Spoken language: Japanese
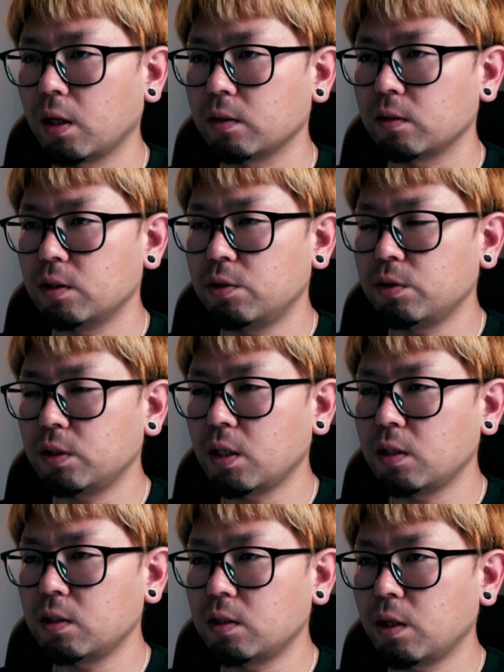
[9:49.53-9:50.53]
20
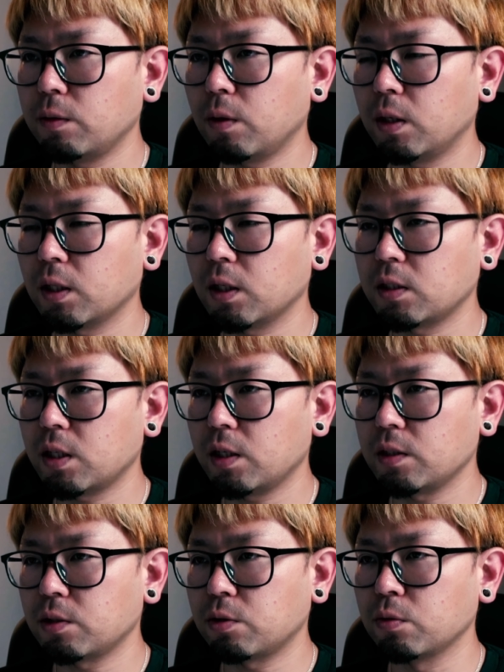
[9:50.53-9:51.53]
センチ程度離して
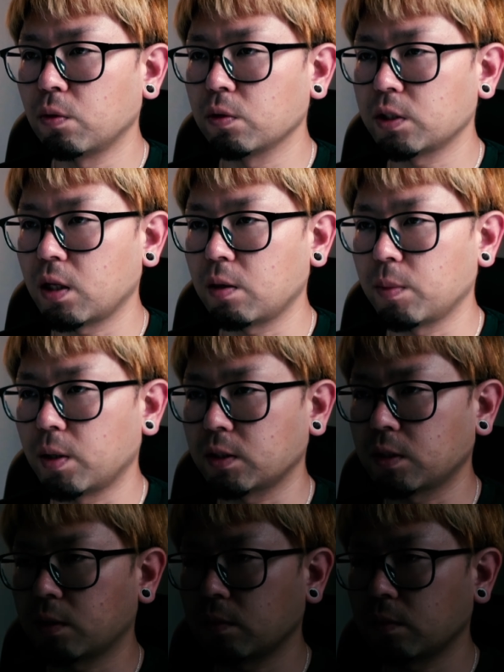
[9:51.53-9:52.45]
集音しています。